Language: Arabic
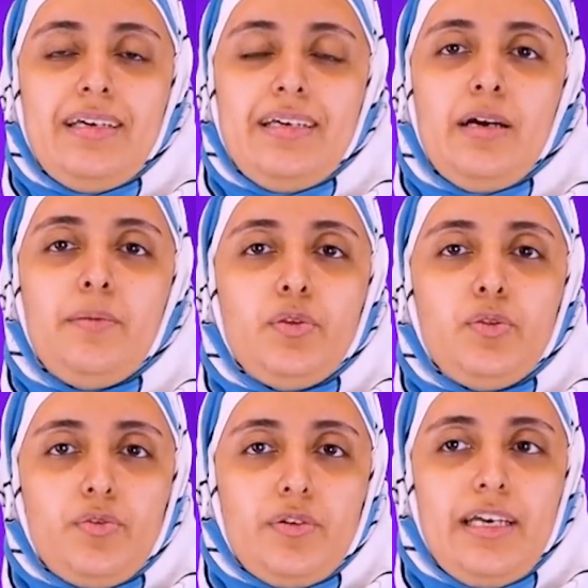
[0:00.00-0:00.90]
هي من
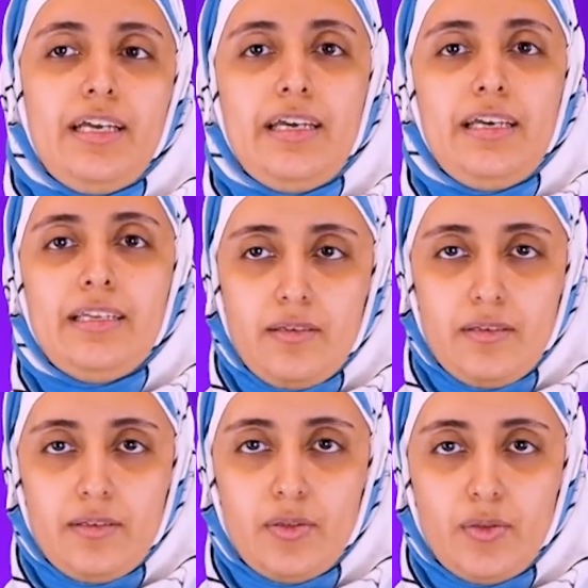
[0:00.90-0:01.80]
تركيا لأن
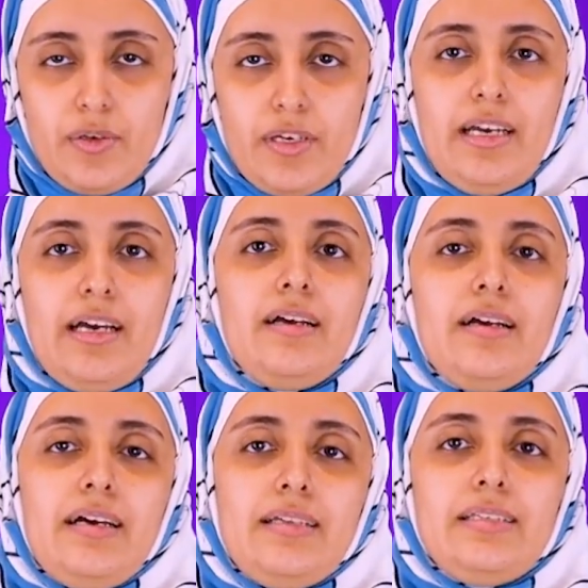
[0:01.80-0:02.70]
آه، تركيا
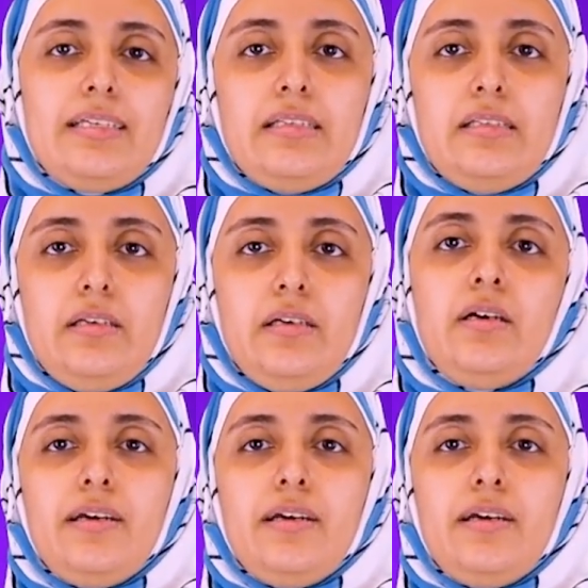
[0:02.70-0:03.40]
أداتها دي